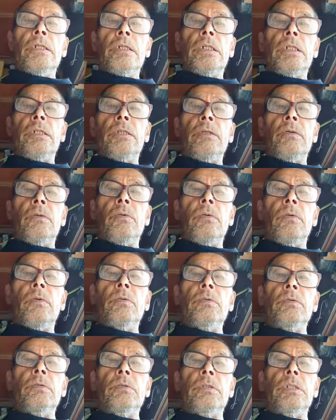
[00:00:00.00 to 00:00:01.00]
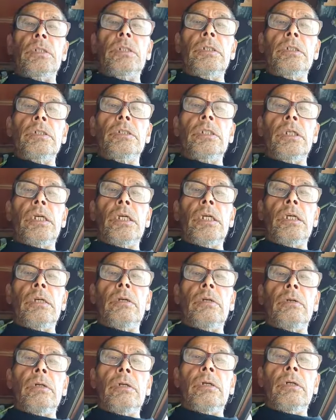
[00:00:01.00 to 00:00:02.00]
金本位制
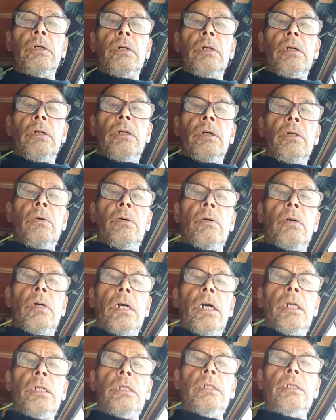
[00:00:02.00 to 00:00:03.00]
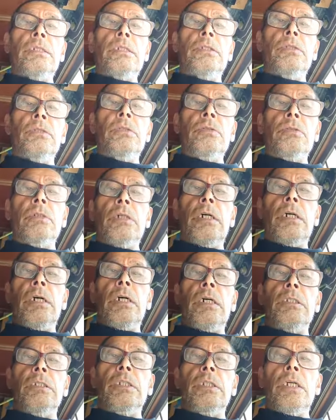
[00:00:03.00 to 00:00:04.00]
を管理通
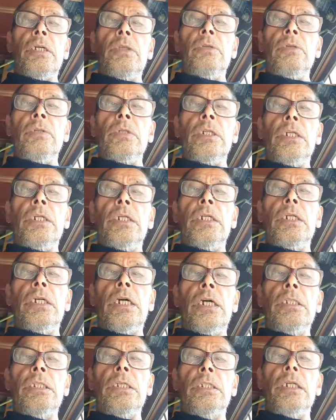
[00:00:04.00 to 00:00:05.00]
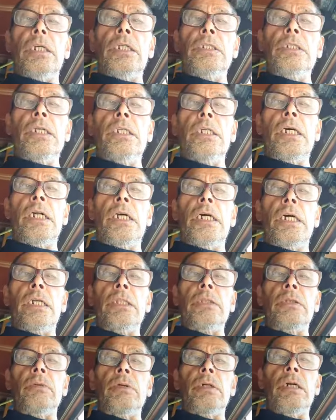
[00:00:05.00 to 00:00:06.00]
貨制度に切り替えた天才ではなかっ
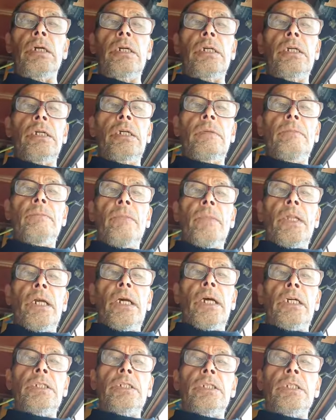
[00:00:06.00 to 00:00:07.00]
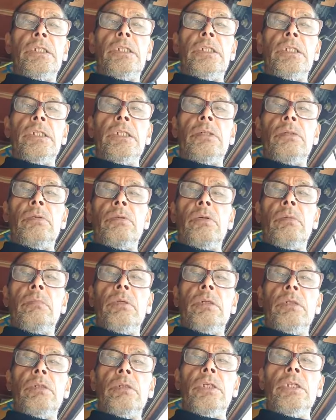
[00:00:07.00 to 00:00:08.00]
たのか発信記録を
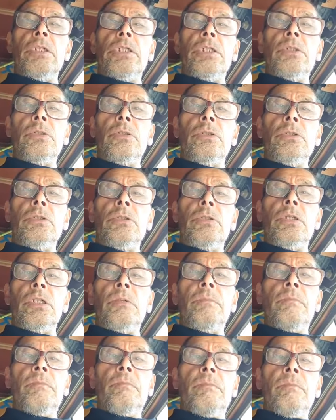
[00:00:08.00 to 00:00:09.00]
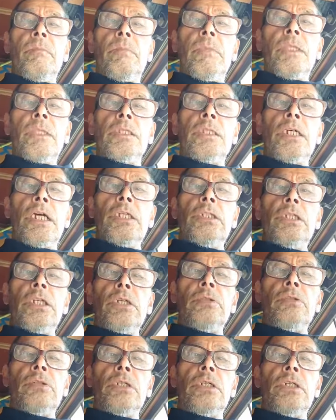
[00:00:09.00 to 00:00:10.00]
見る意識というより財政
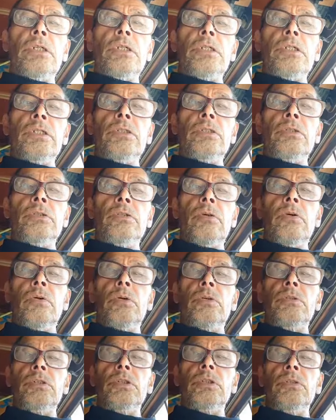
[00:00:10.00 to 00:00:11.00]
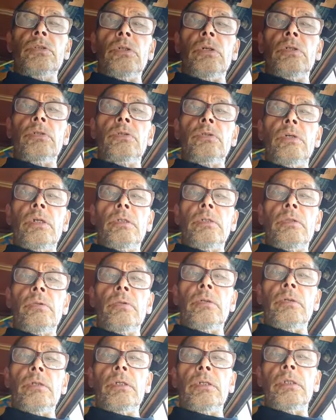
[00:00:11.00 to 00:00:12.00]
と金融の本質を捉
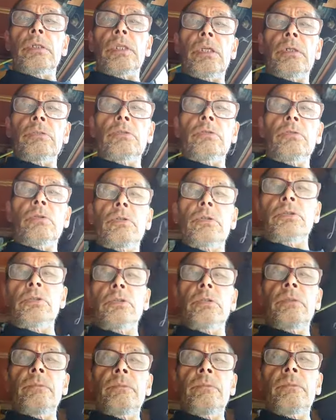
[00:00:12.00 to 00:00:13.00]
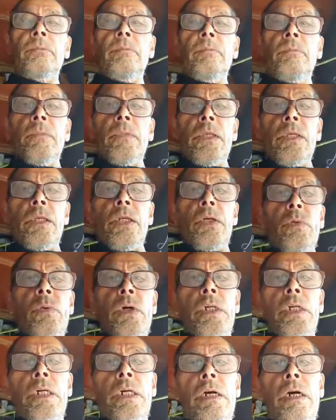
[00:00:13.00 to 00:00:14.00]
えているという評価
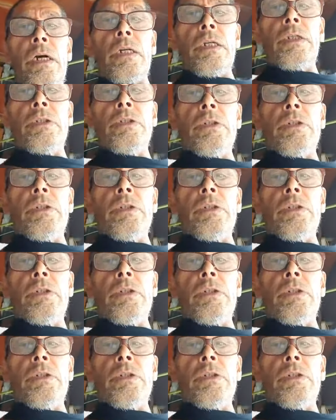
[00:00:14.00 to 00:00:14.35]
に変わりつ